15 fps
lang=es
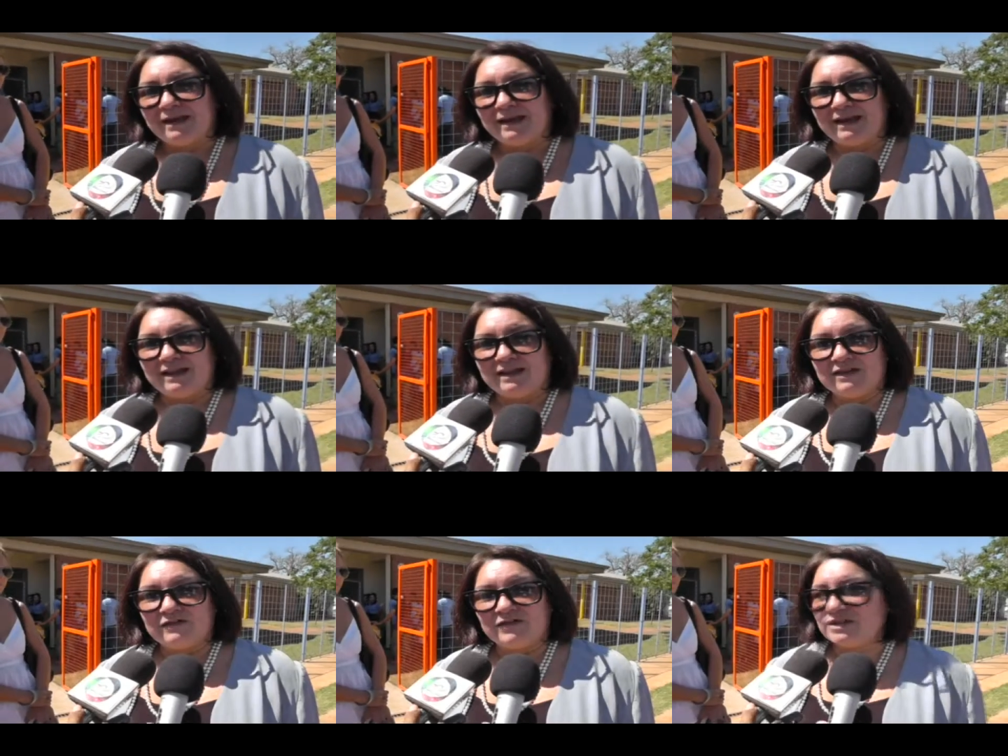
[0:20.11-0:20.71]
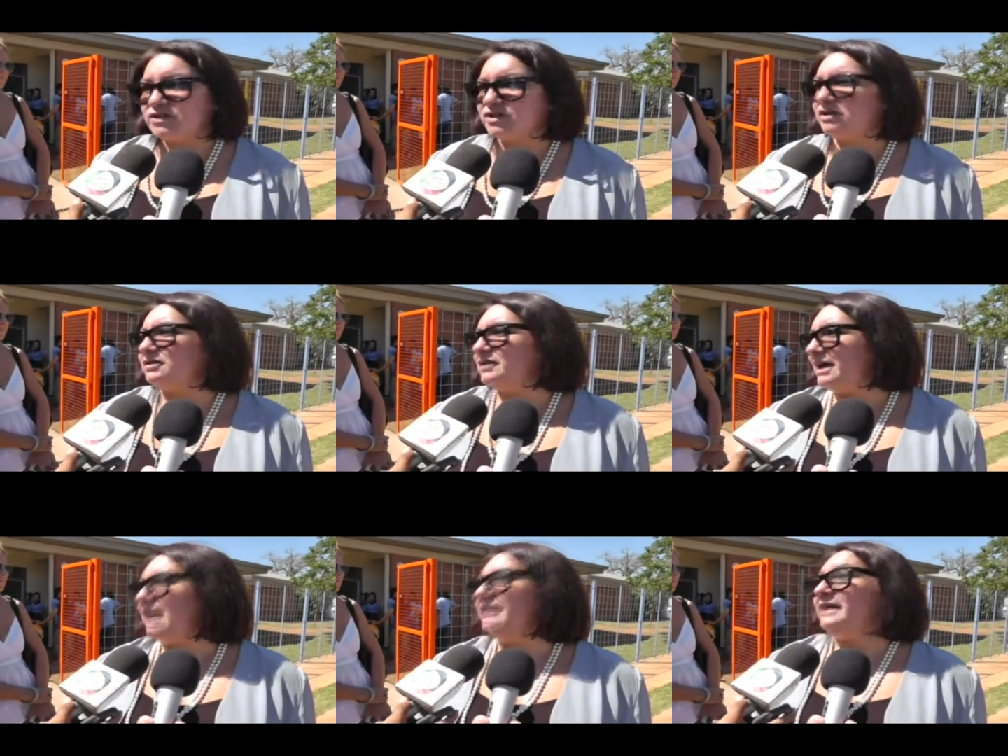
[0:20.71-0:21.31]
El
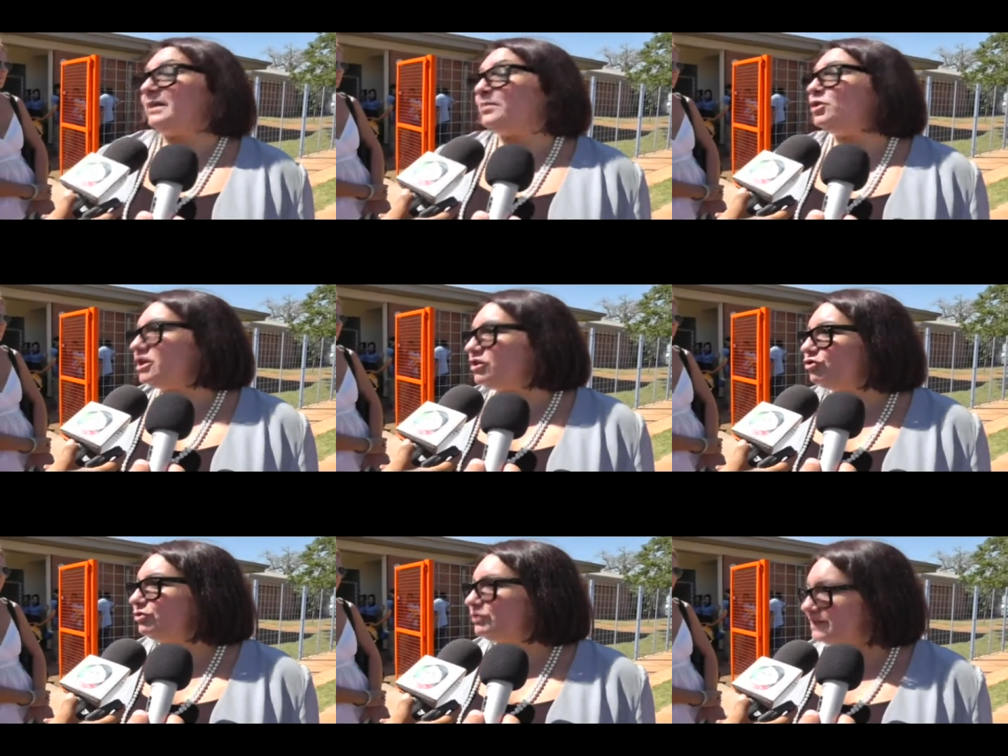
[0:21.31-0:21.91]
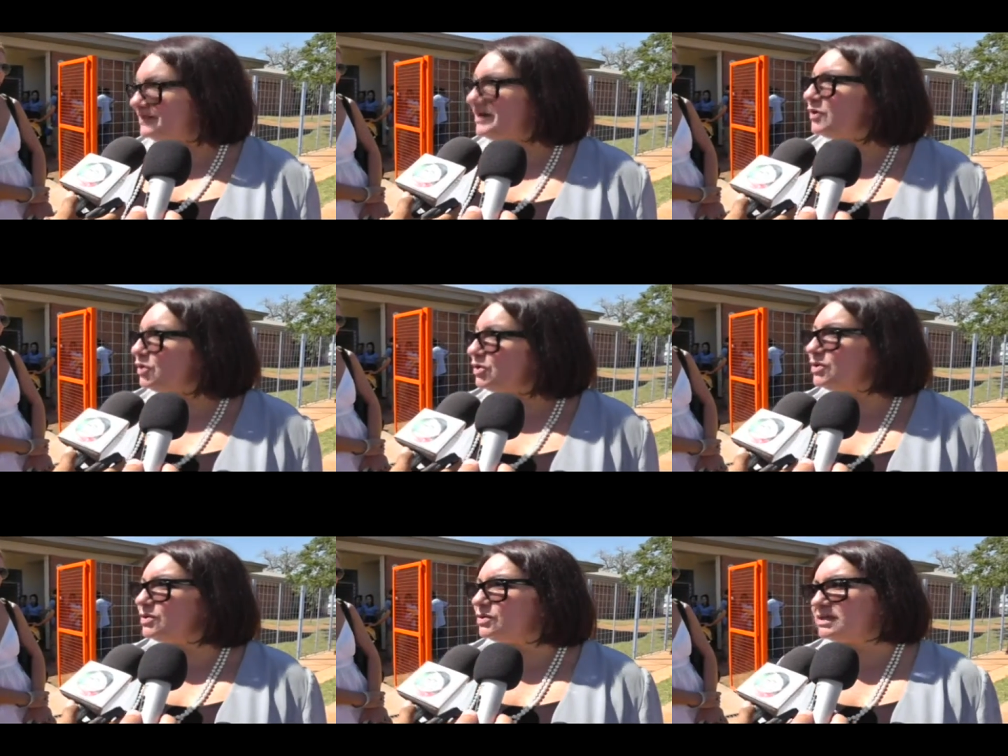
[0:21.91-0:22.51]
edificio de a poquito se va
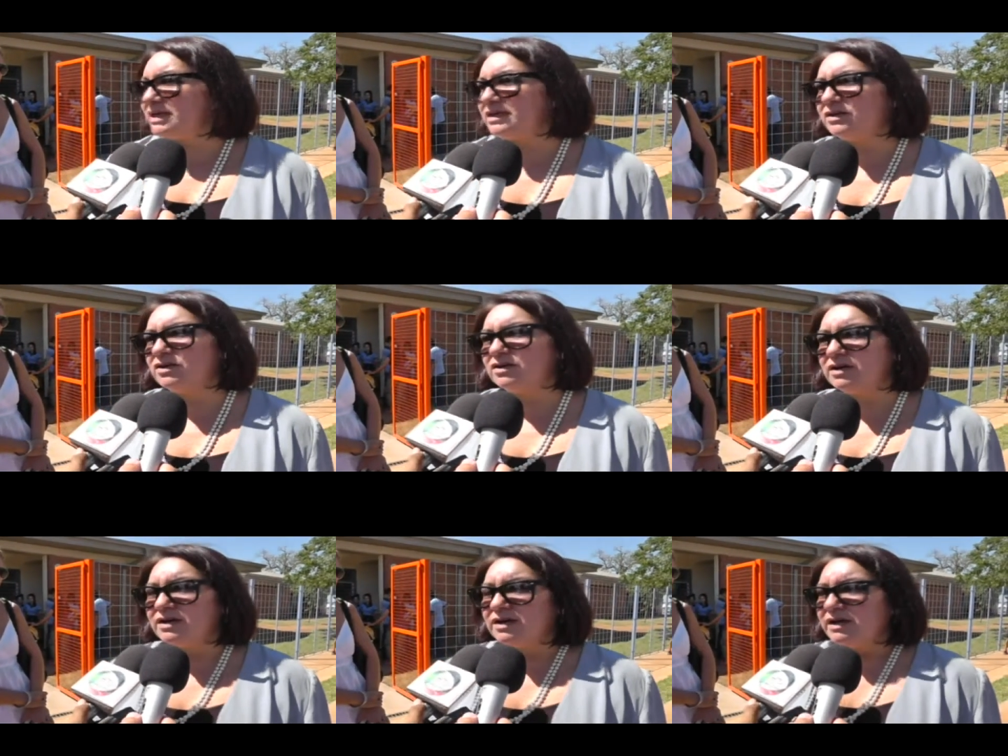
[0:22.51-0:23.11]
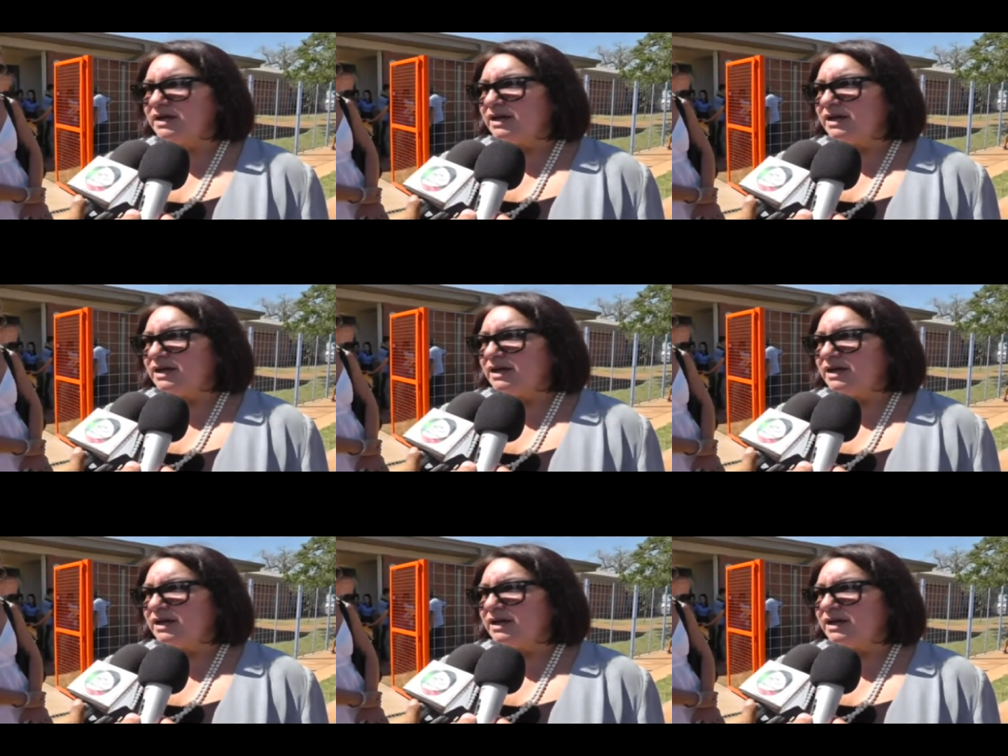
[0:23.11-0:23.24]
concluyendo